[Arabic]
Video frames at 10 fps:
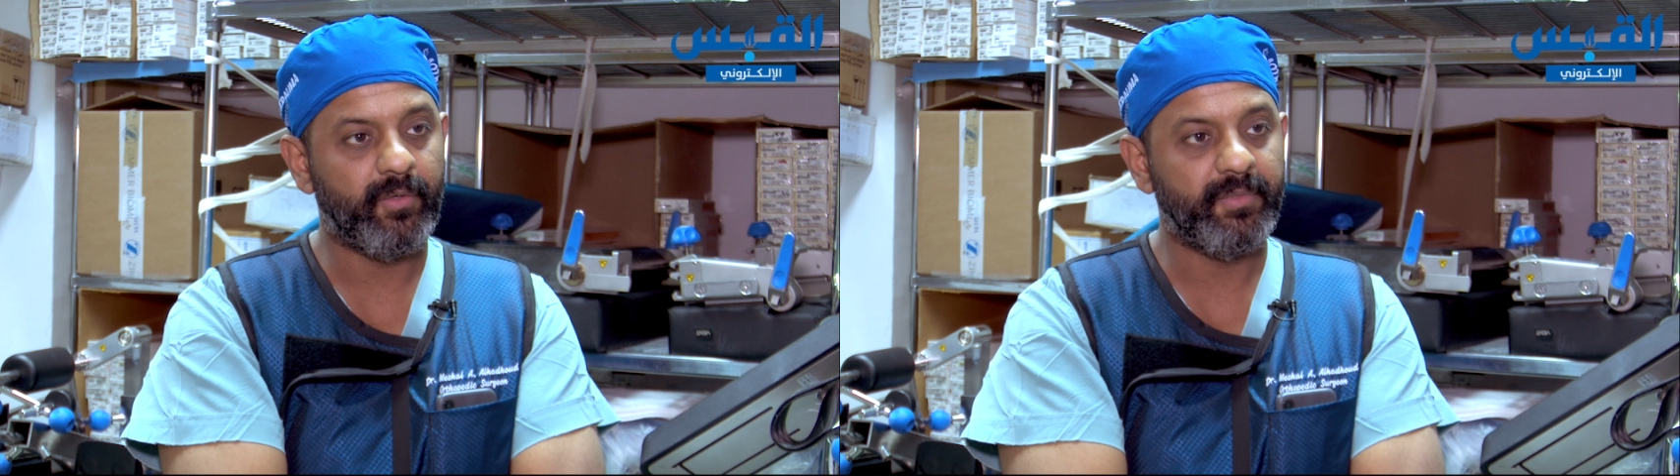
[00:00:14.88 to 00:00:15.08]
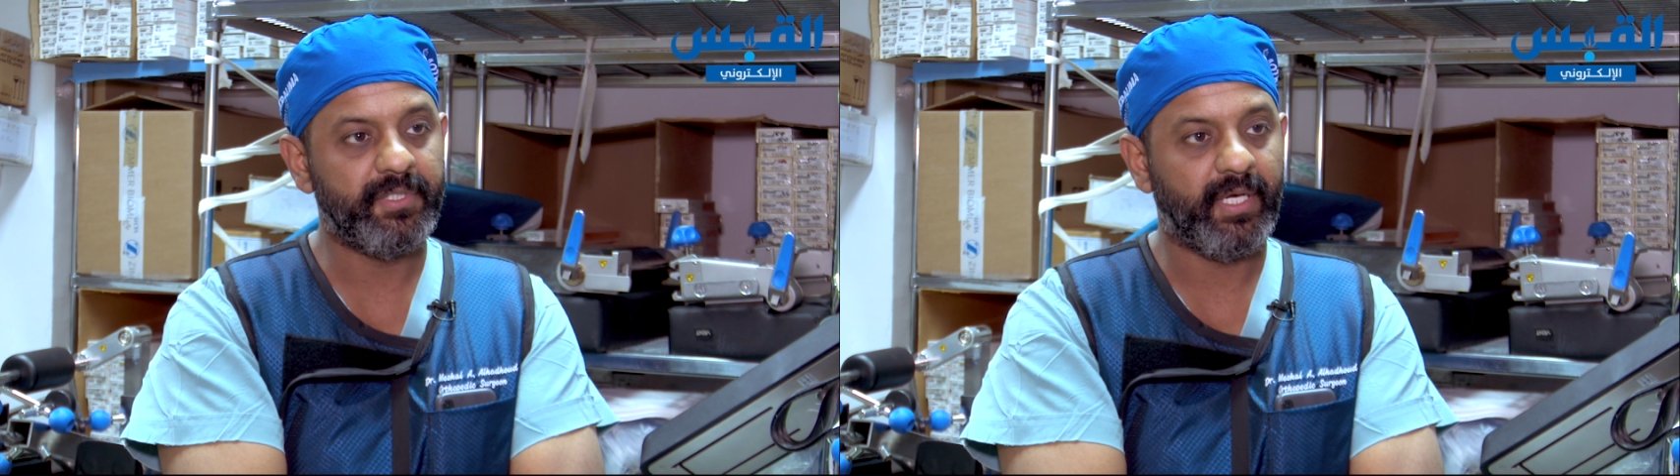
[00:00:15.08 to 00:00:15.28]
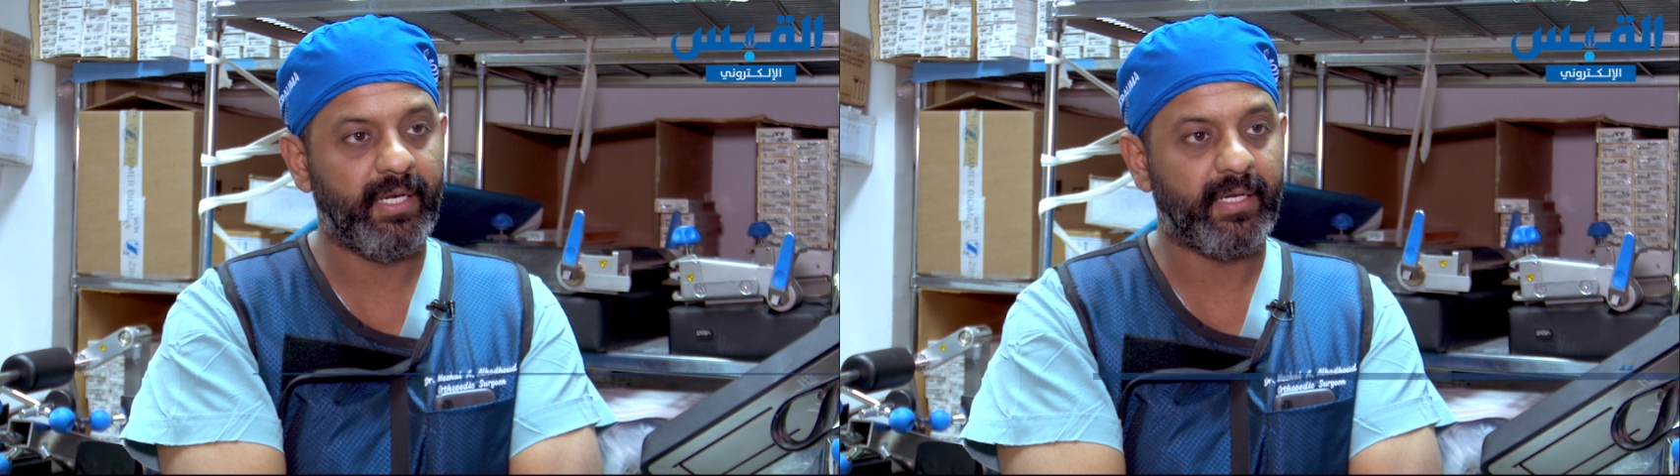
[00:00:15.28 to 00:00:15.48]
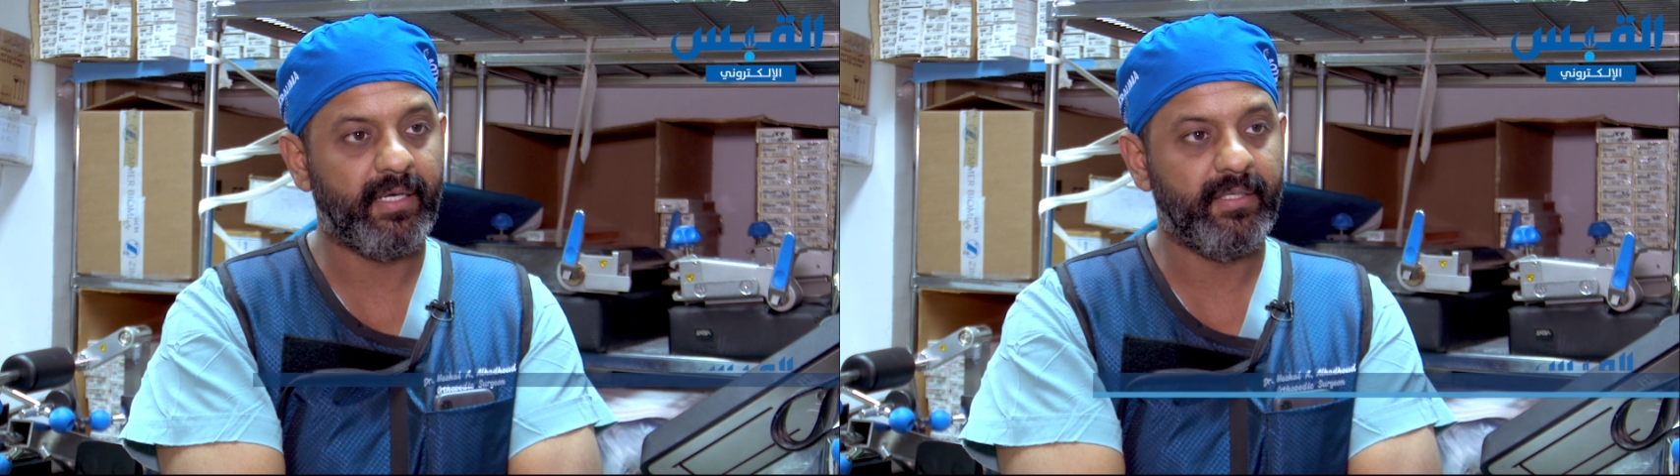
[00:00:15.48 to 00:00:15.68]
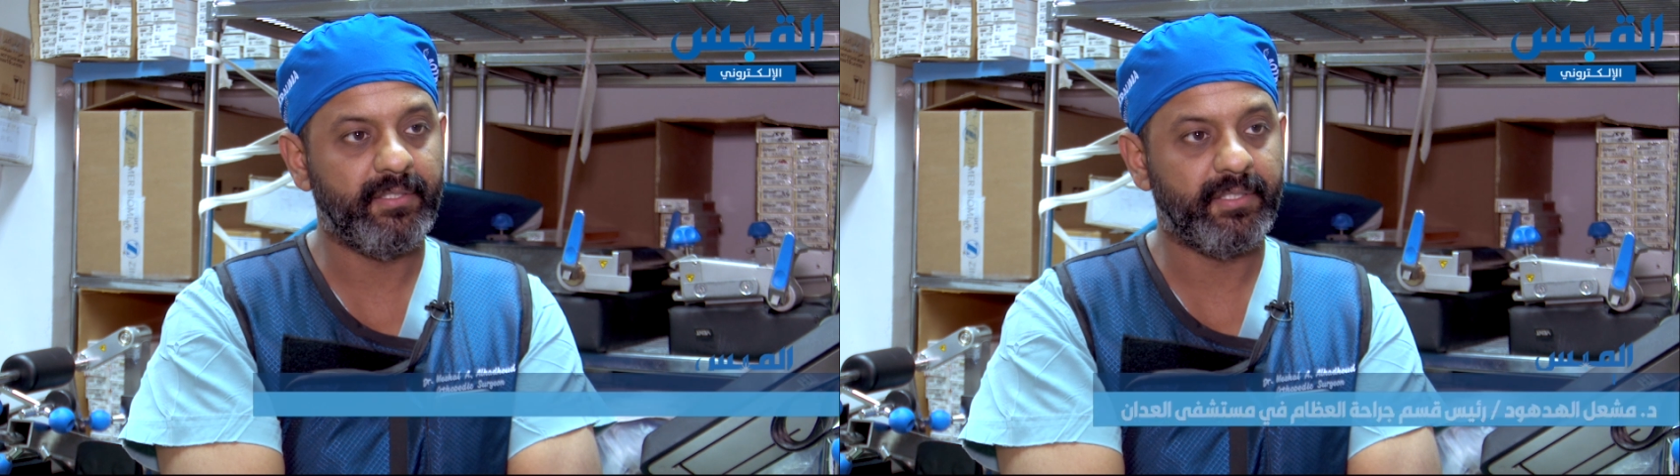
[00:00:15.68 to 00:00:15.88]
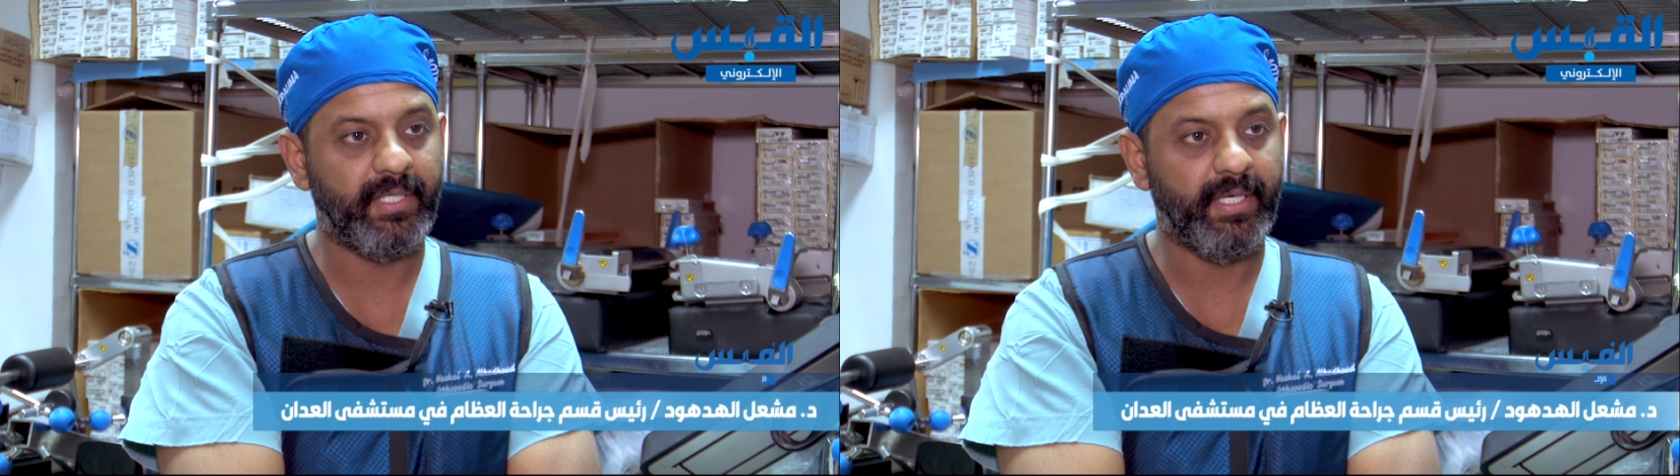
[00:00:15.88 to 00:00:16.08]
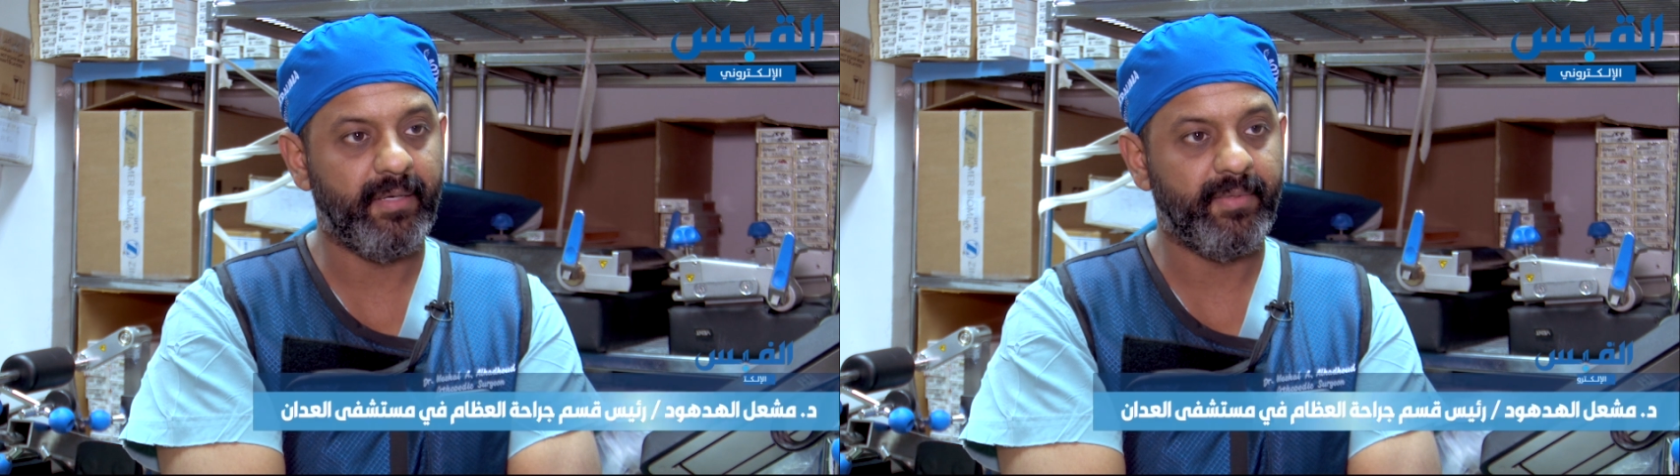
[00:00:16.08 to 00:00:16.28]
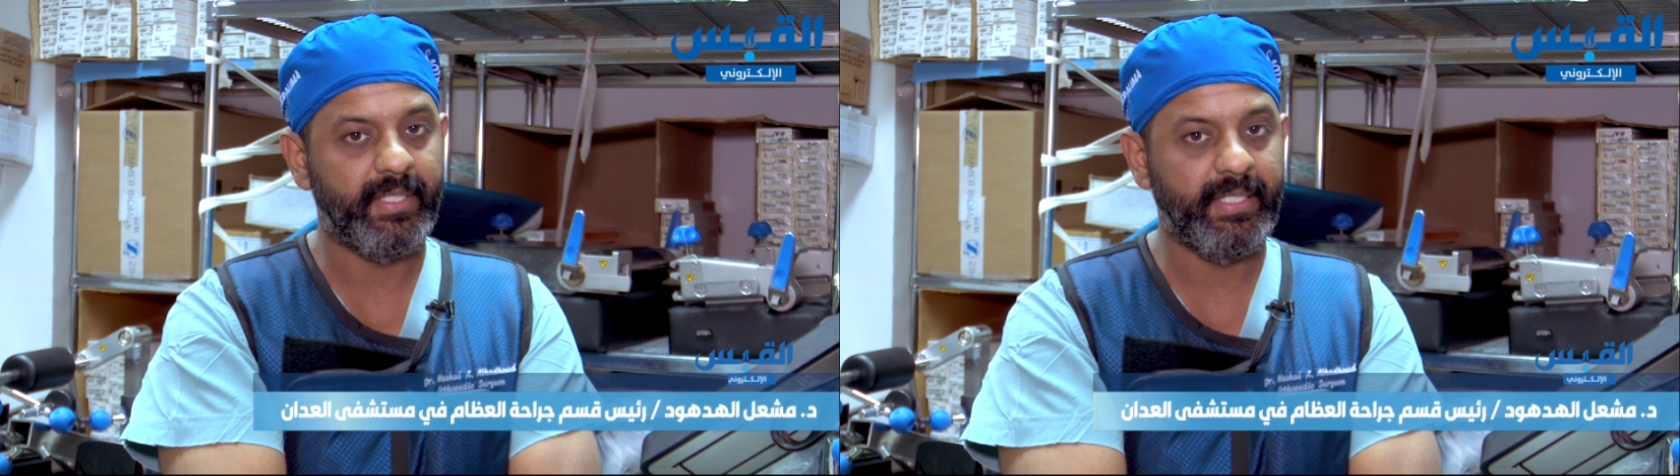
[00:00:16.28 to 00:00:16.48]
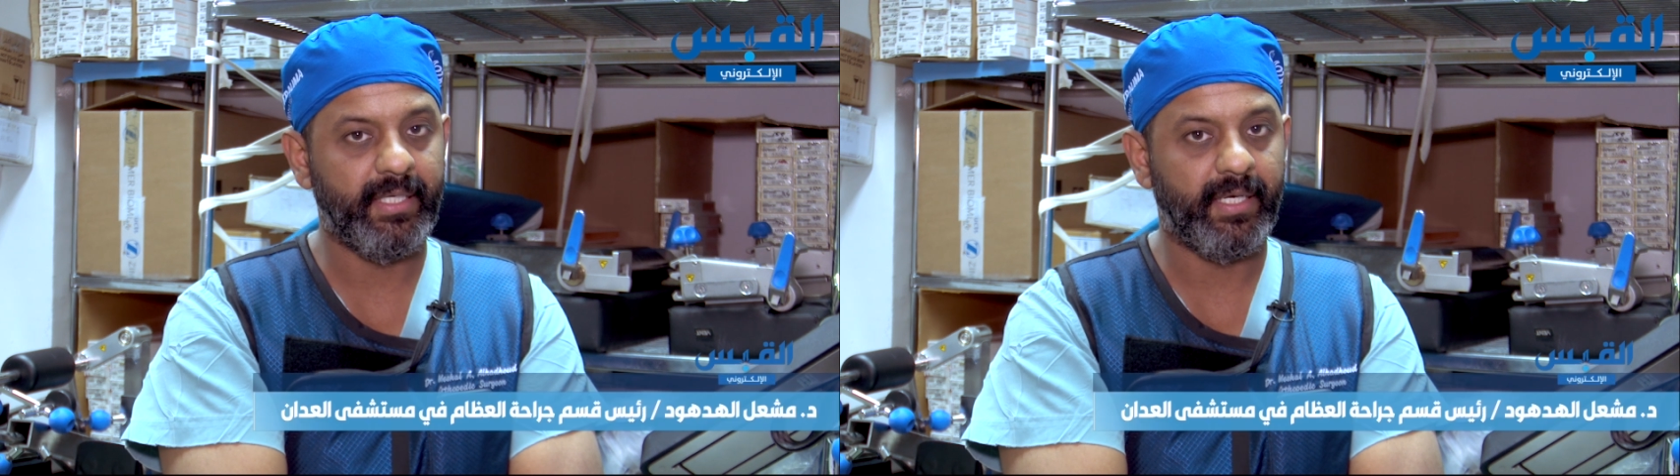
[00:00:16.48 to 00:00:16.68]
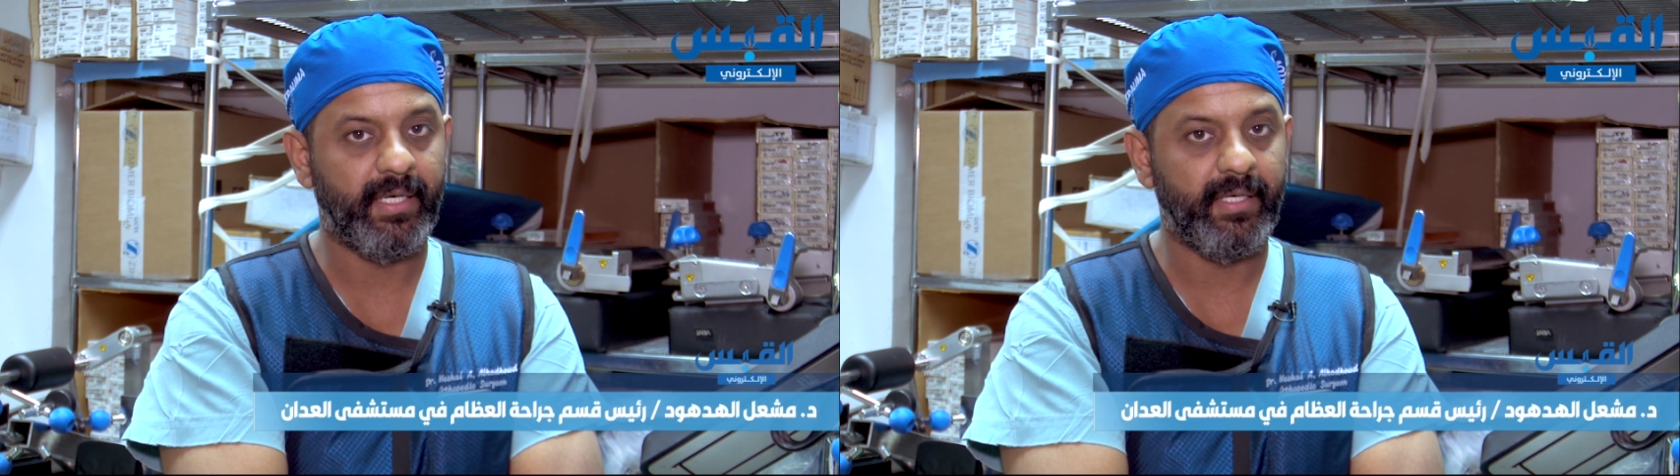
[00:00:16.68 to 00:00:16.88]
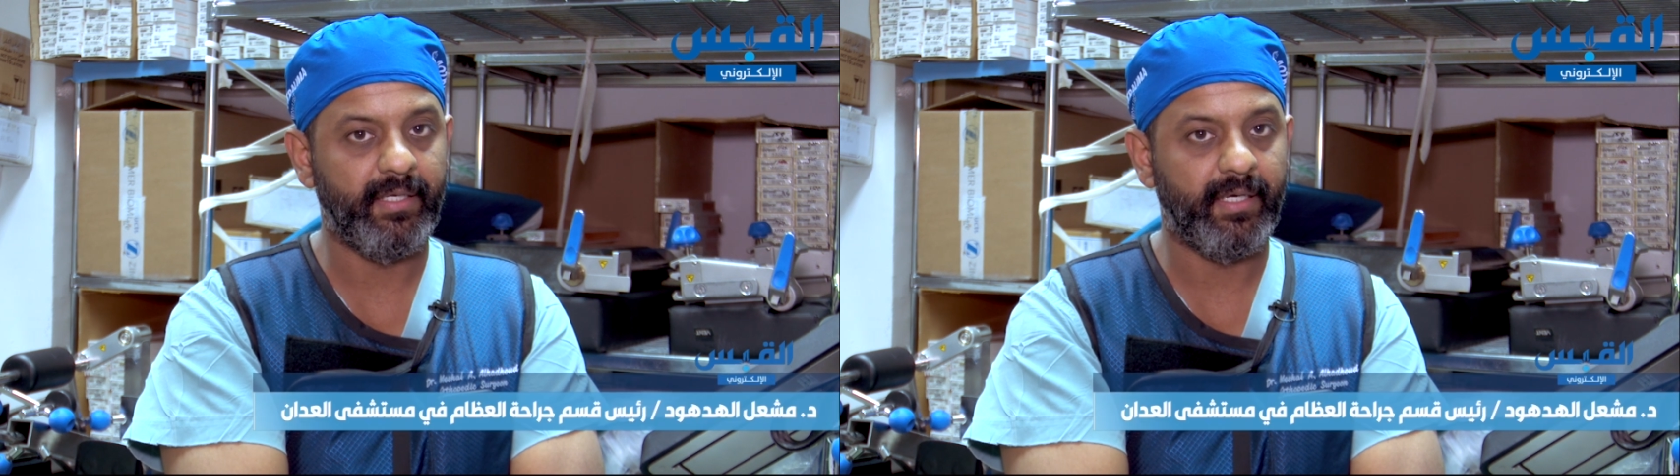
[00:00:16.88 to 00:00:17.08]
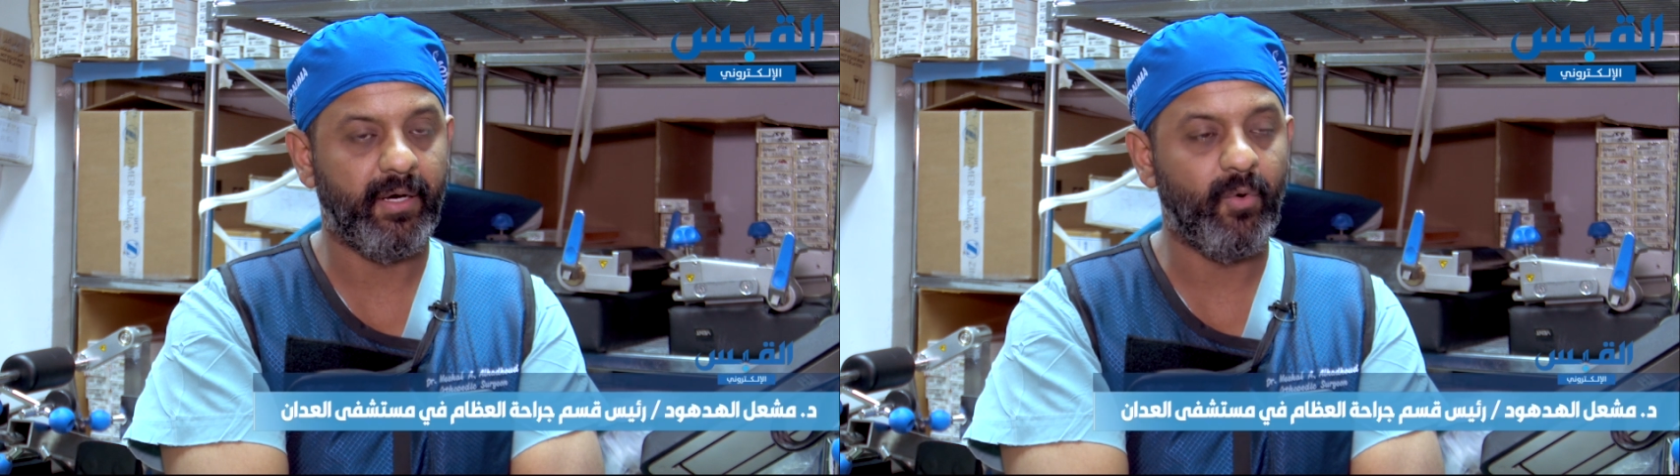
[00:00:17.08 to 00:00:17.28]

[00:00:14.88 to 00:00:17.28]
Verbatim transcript: إن شاء الله راح نجري عملية هي